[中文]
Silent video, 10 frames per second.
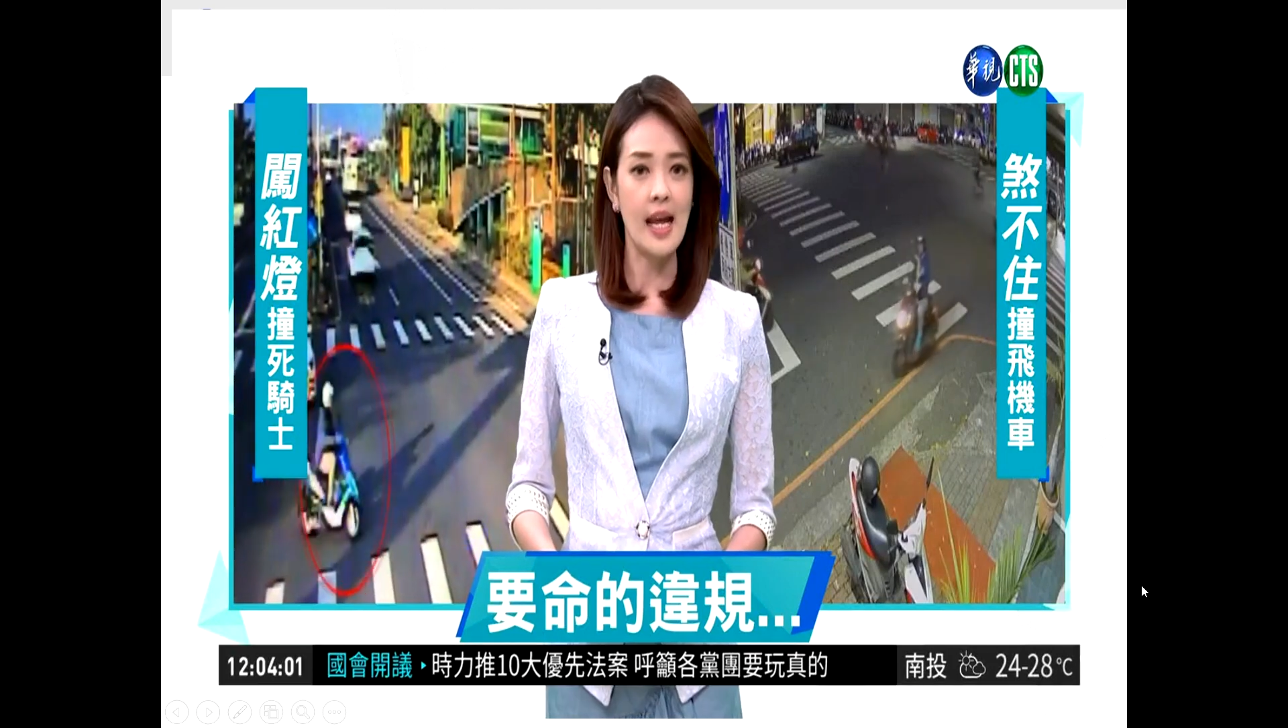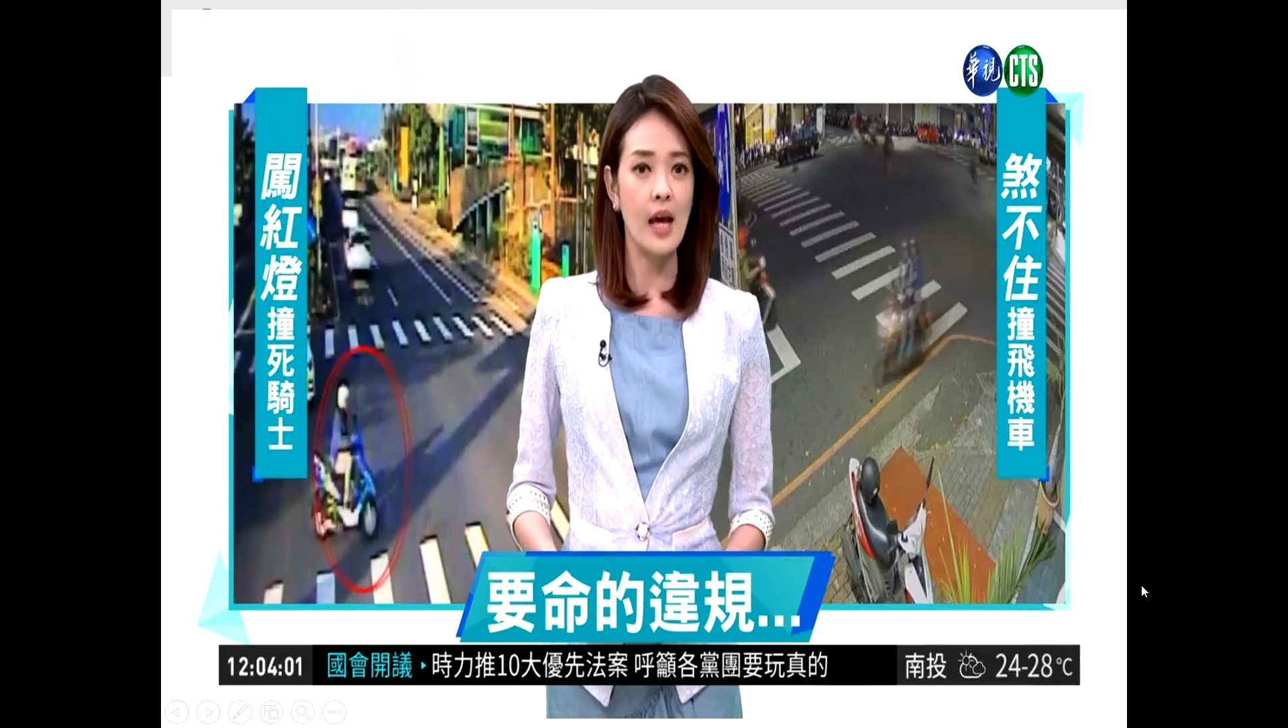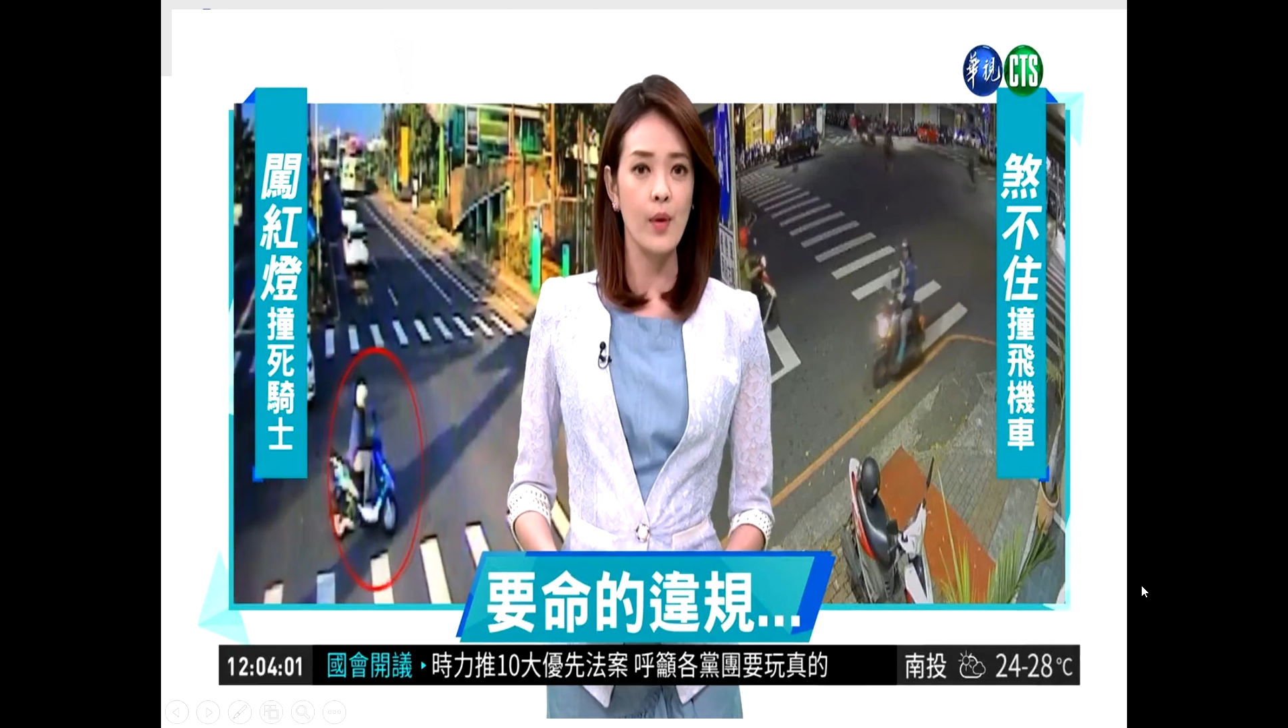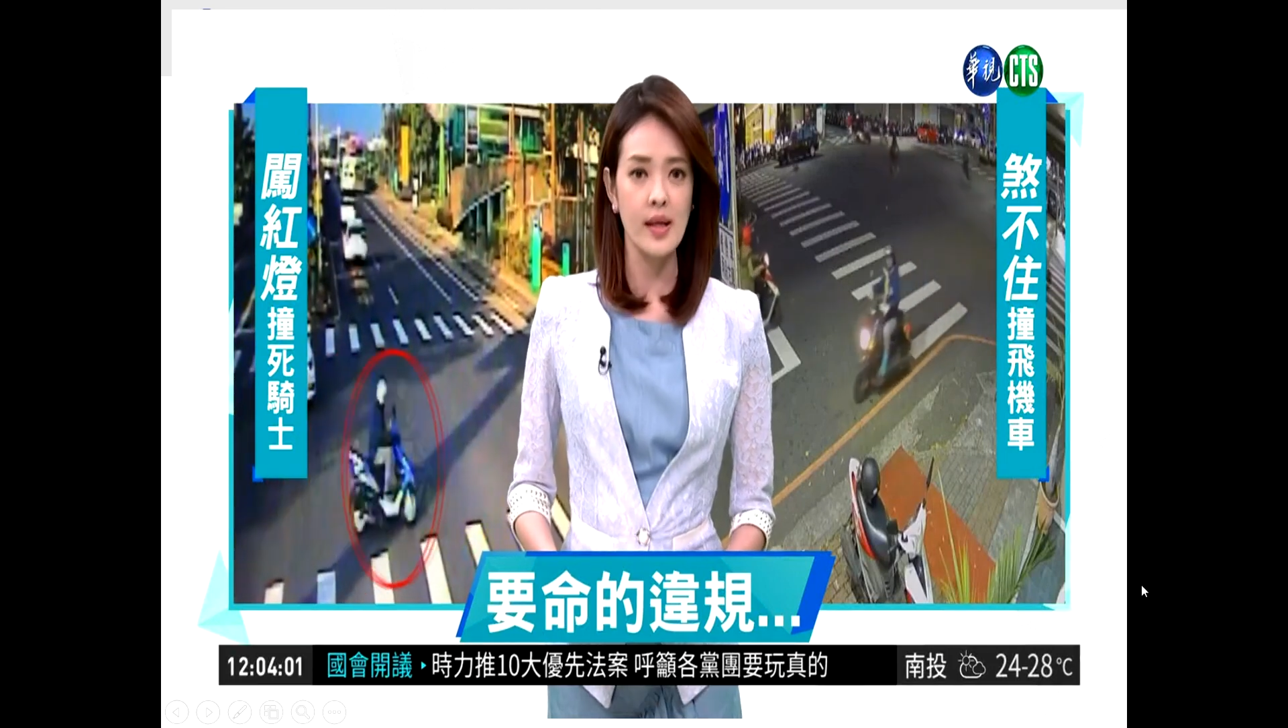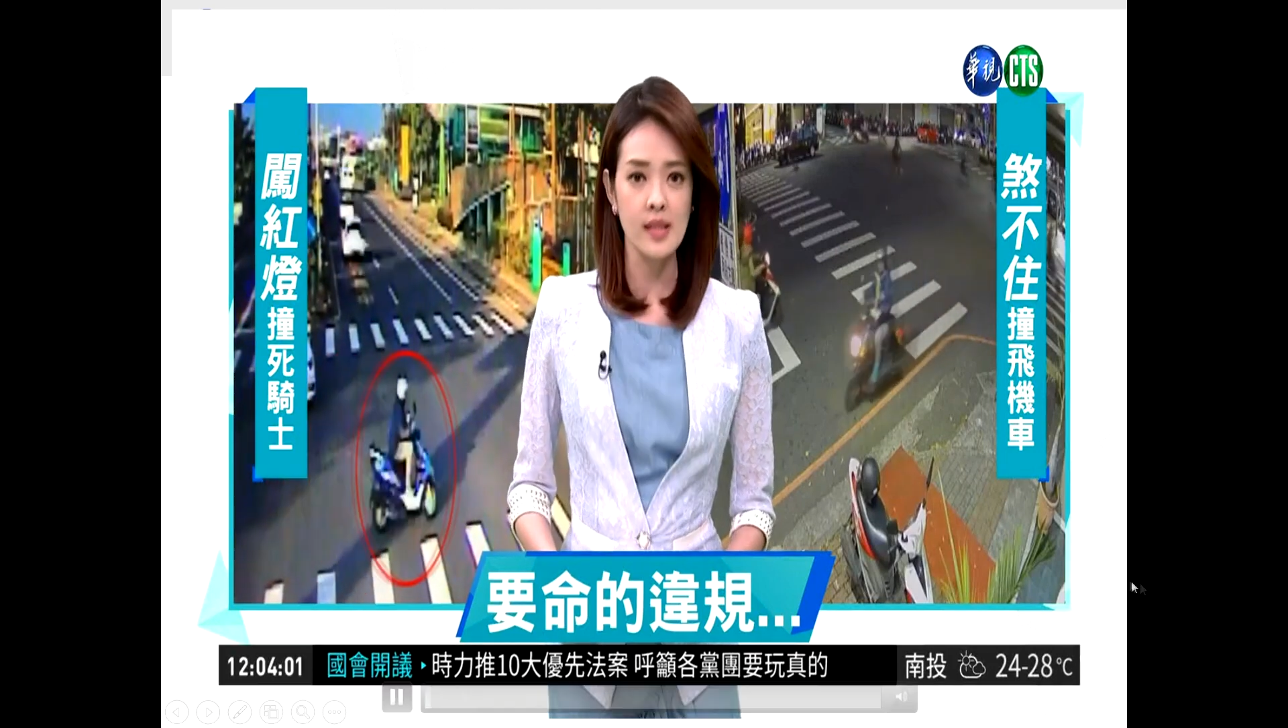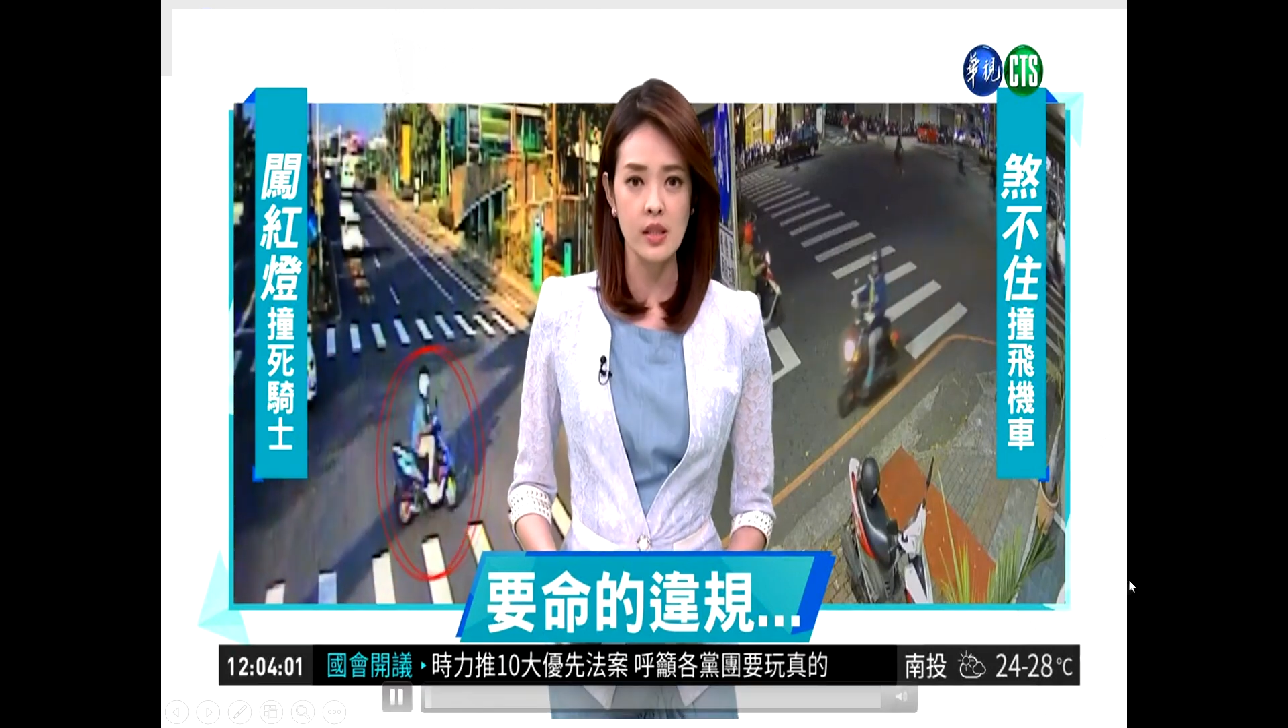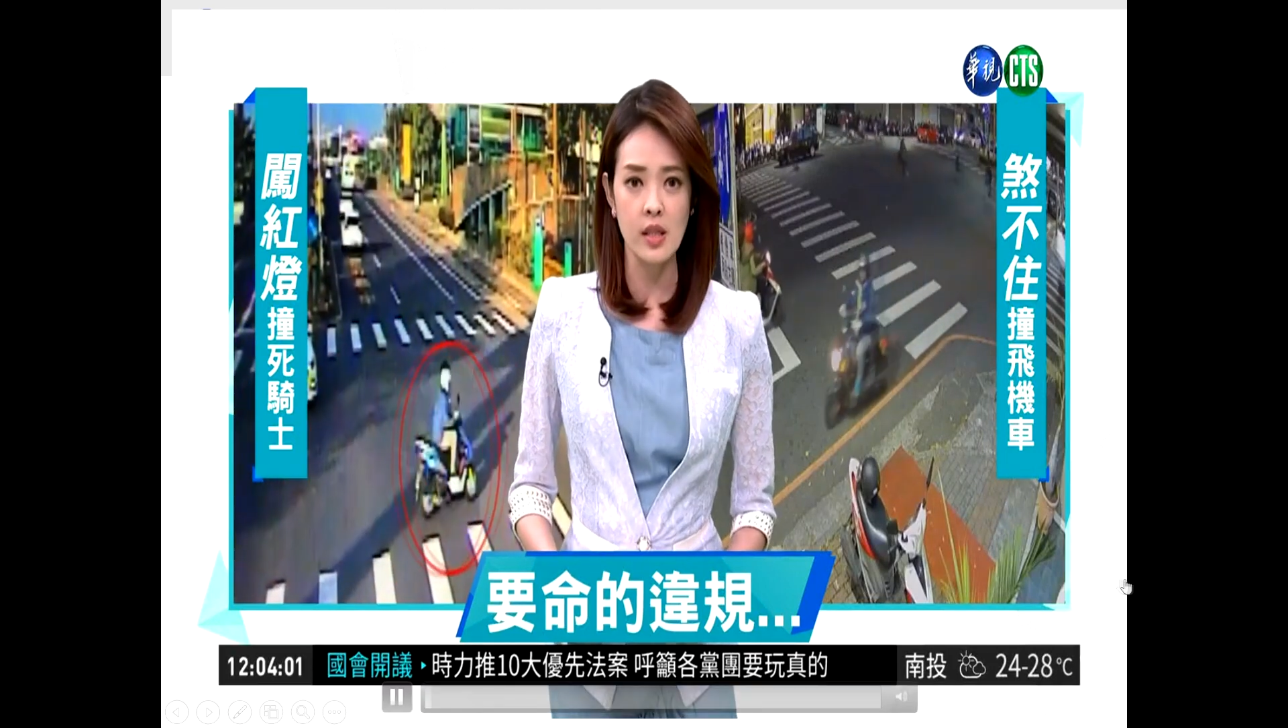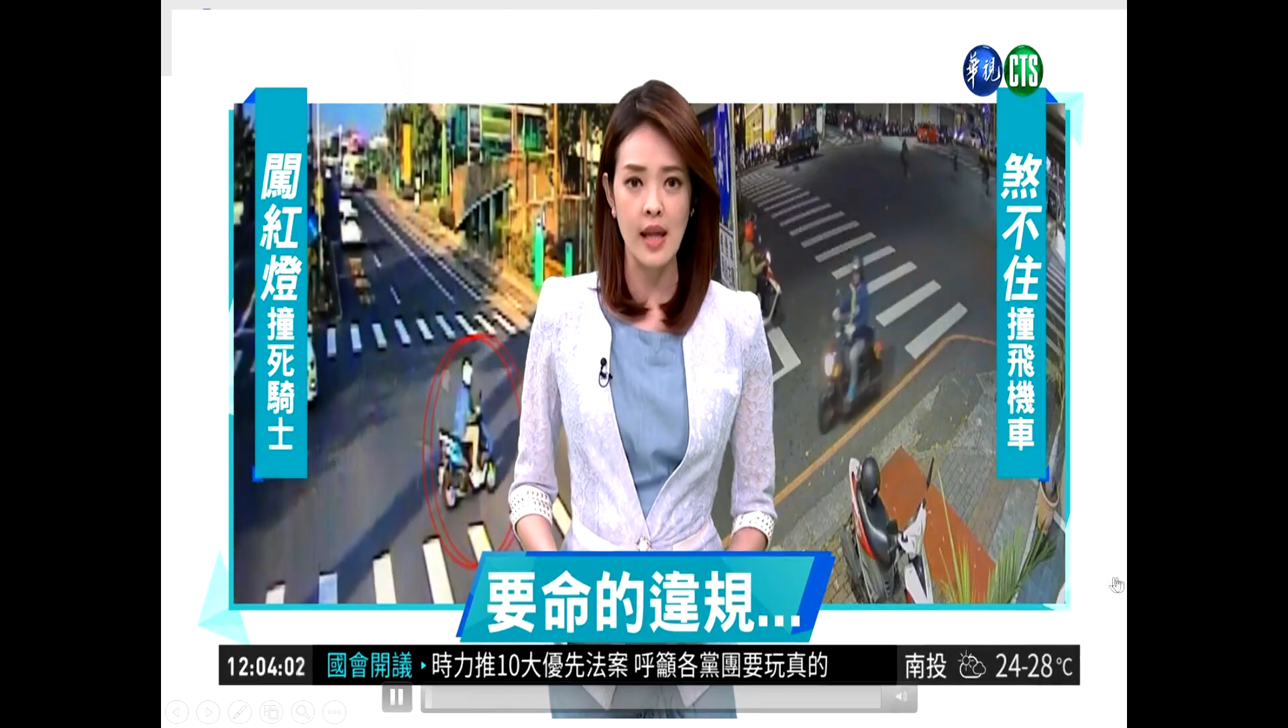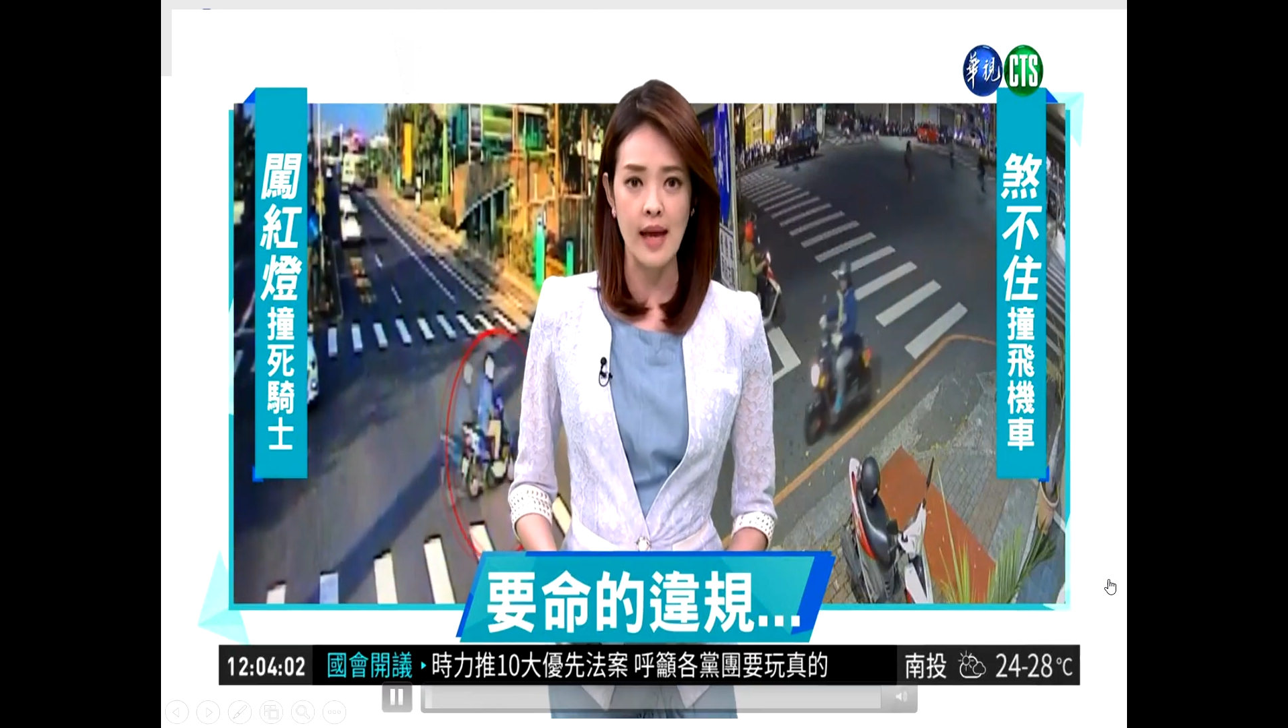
家来关心这